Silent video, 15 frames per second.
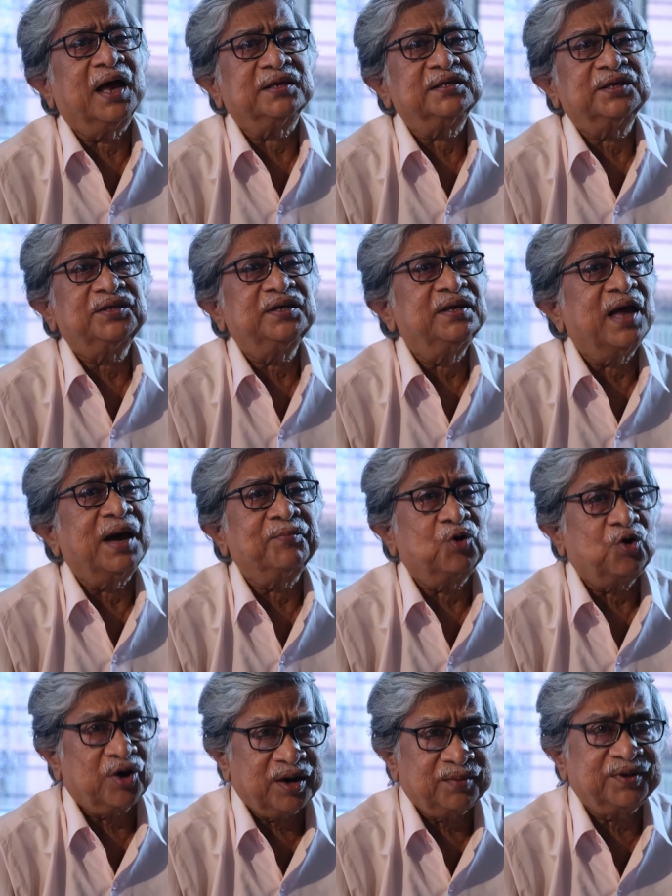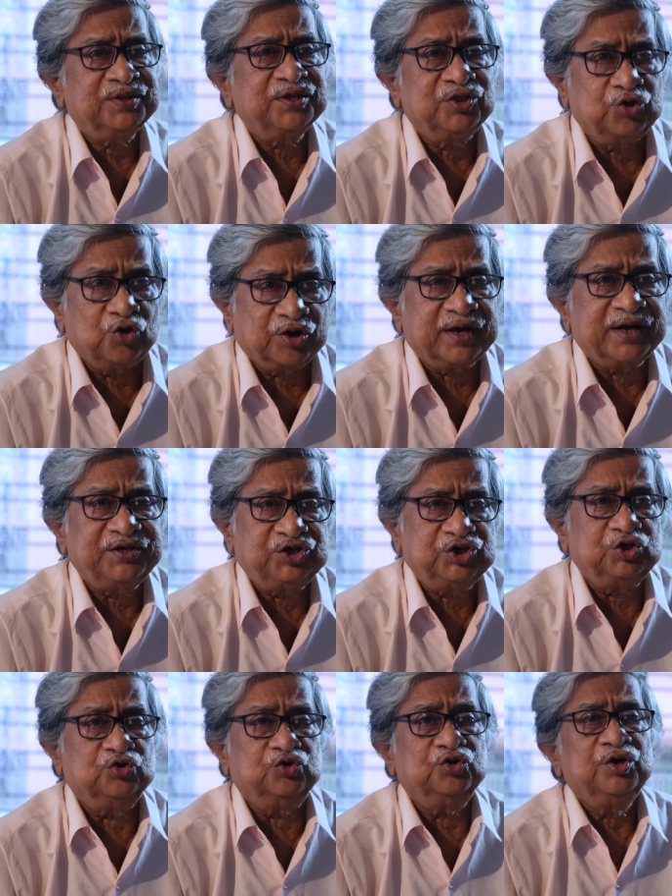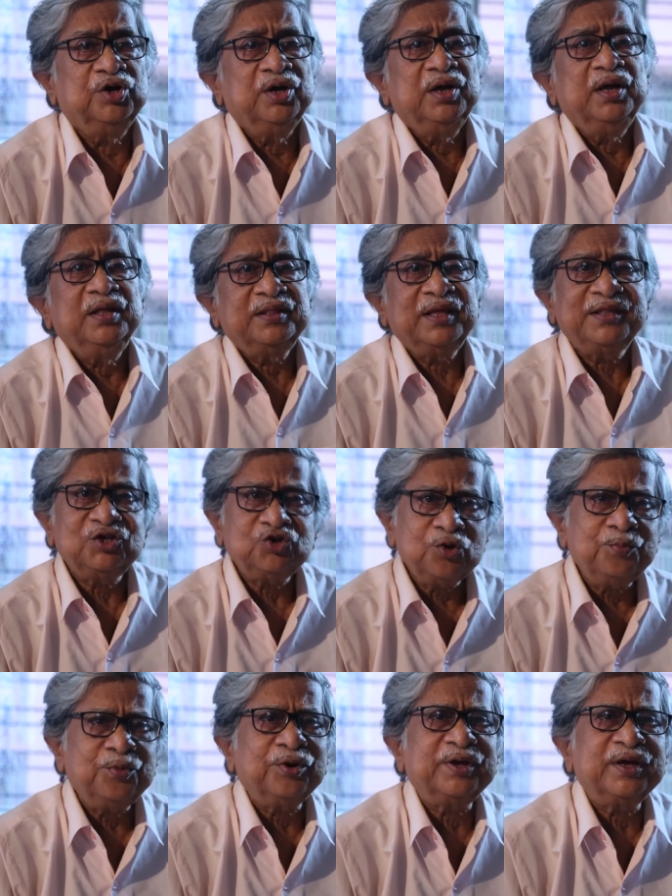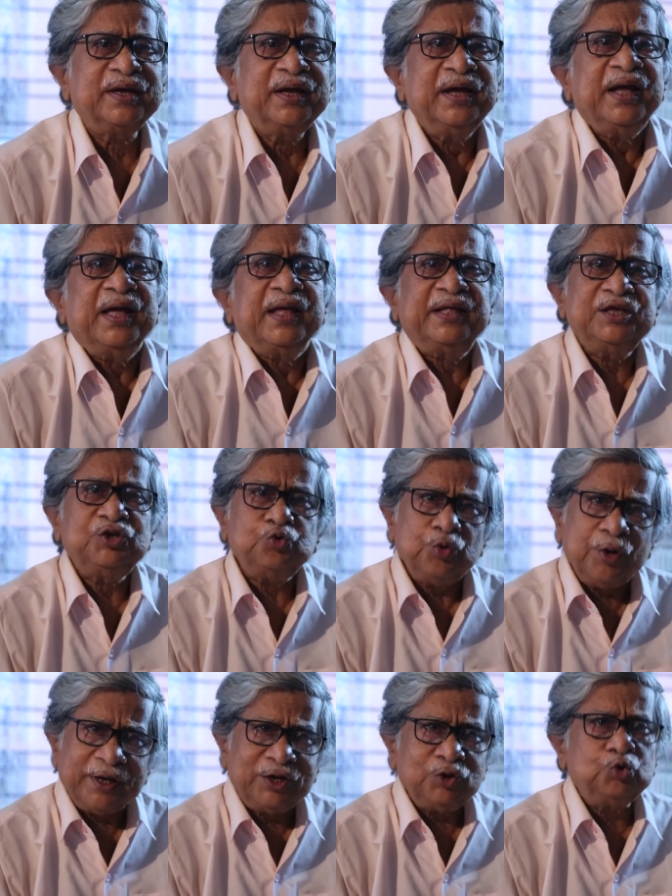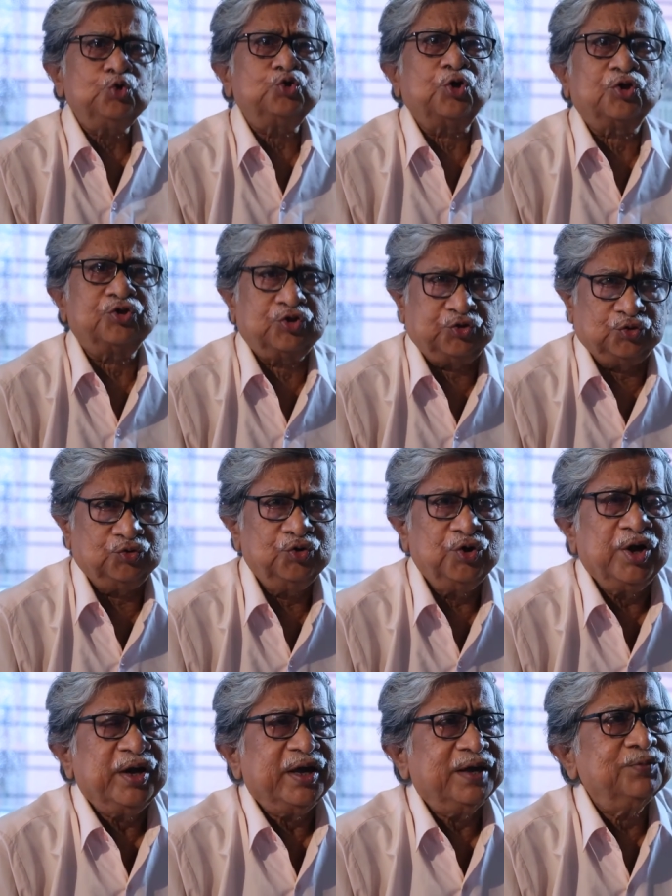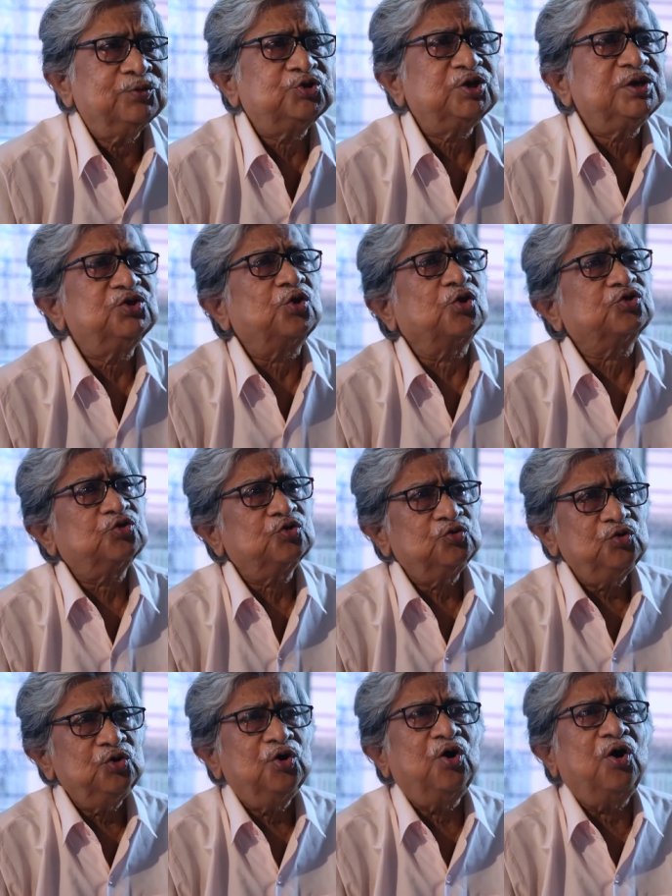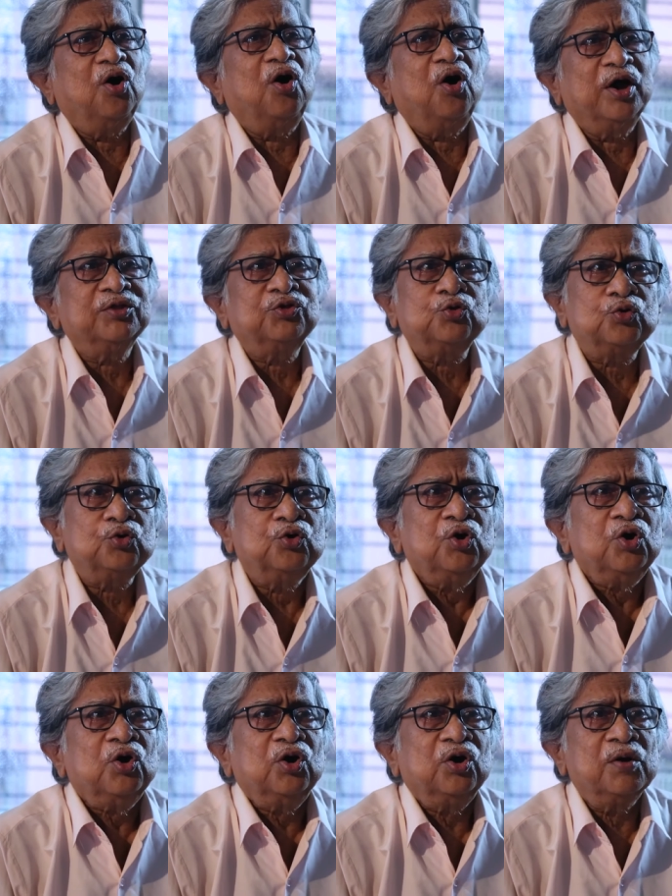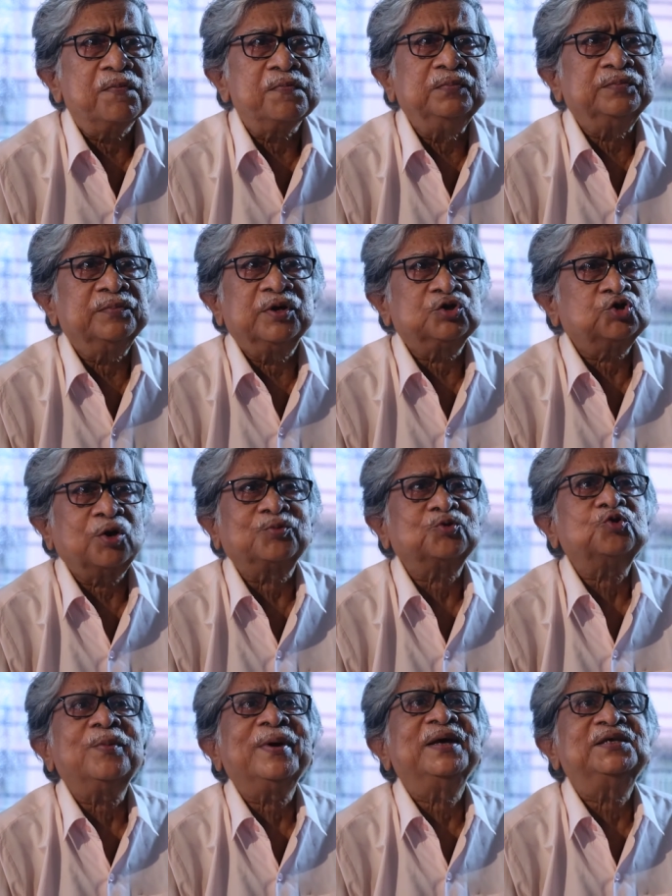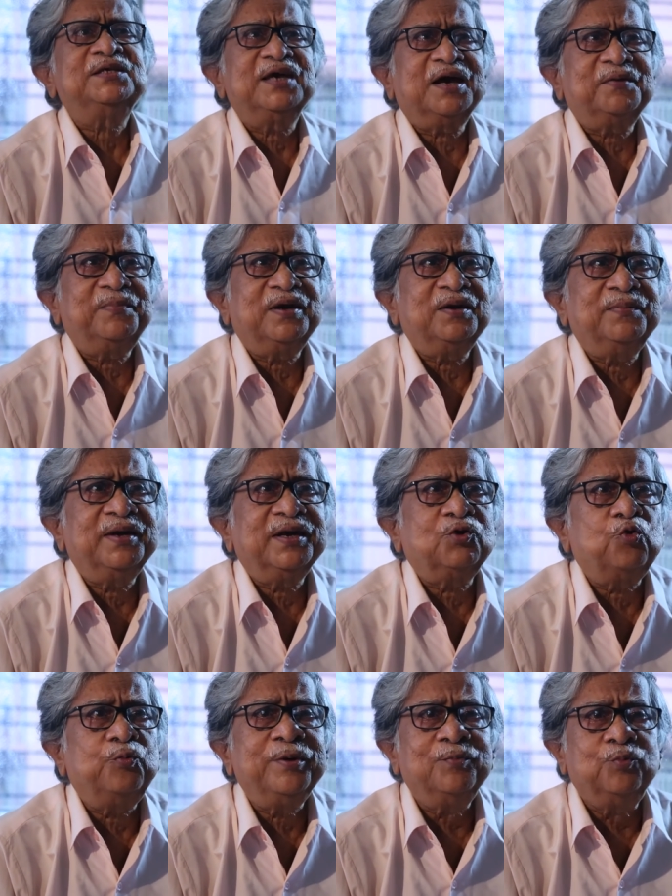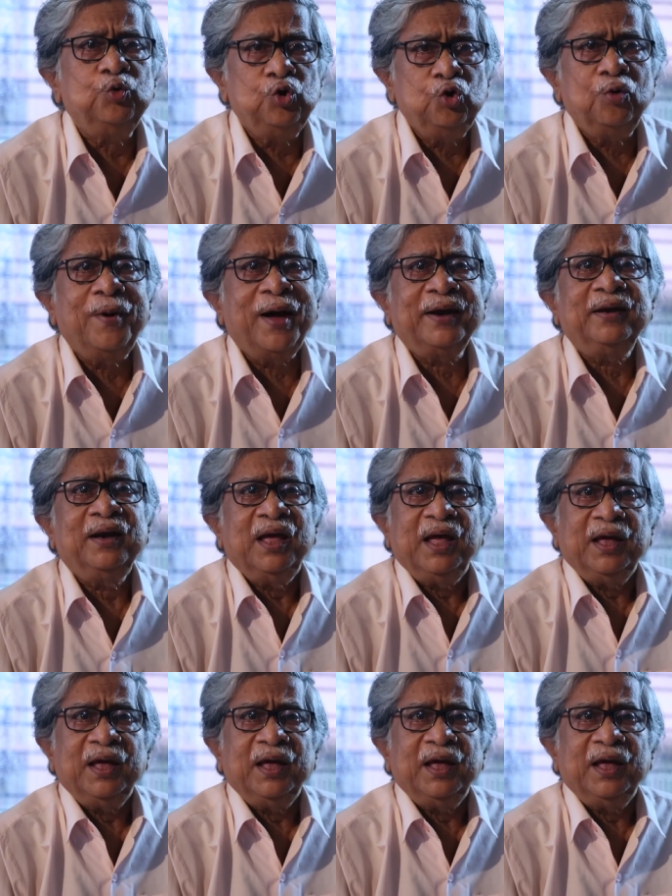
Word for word: না যাদের নাম করা আমাদের দরকার ছিল তাদের সম্পর্কে কিছু না কিছু তথ্য এবং সেই তথ্যগুলো হয়তো সবসময় যে একবারে মানে খুবই মূল্যবান